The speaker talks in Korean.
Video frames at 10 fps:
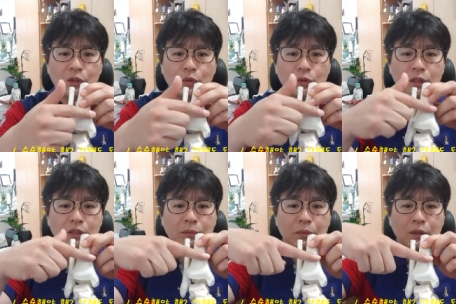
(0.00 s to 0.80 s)

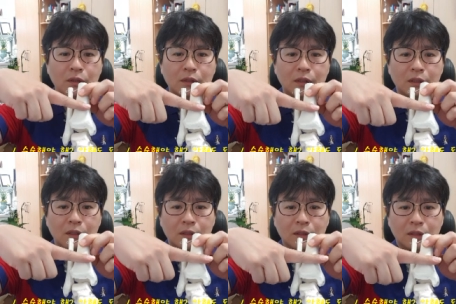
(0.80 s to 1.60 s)
여기에서 뼈를
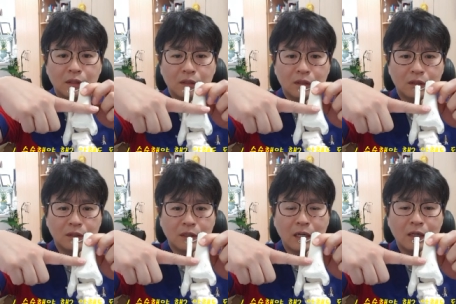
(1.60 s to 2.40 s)
어,
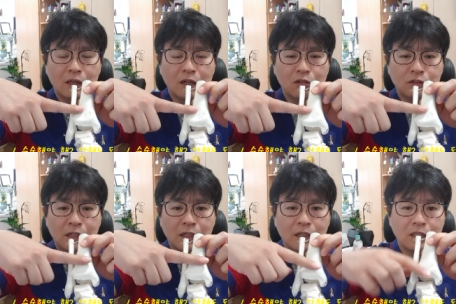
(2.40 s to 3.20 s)
깎아갖고
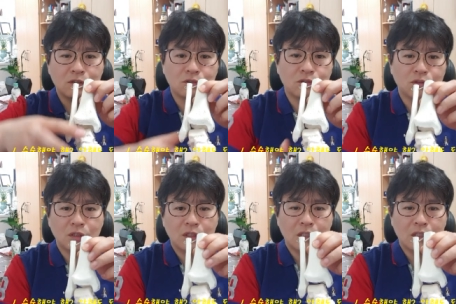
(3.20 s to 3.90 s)
잘라가지고